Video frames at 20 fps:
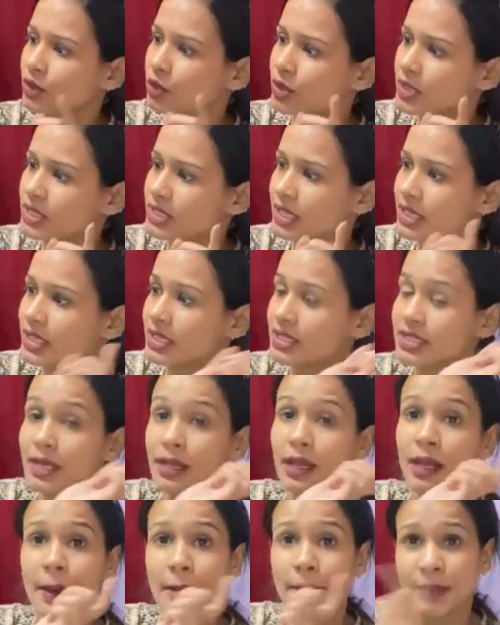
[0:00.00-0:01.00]
तो इसके नीचे
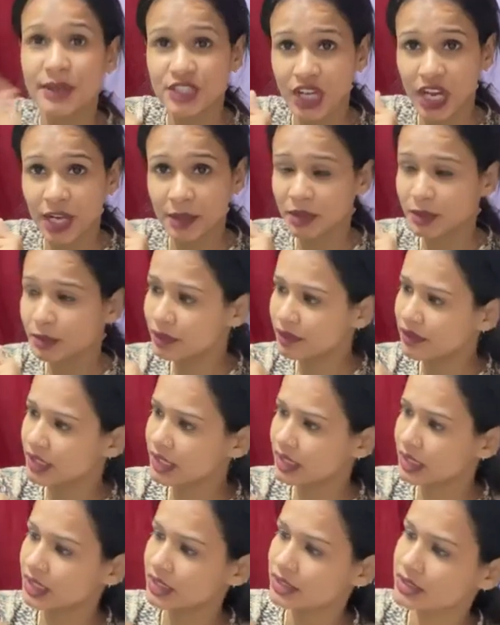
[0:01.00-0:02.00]
पजामी भी
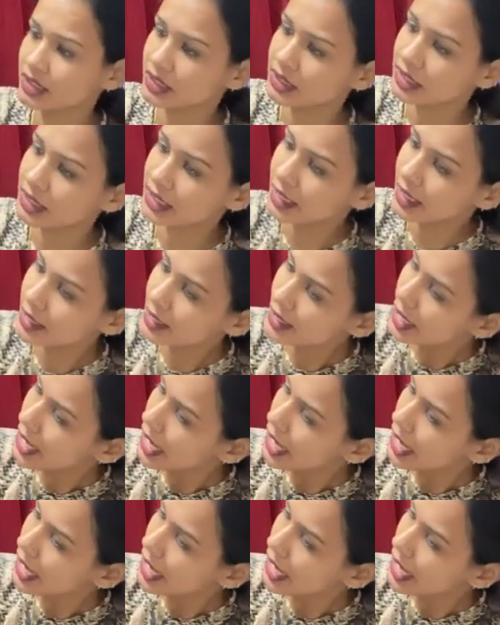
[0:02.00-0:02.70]
वेयर कर सकती है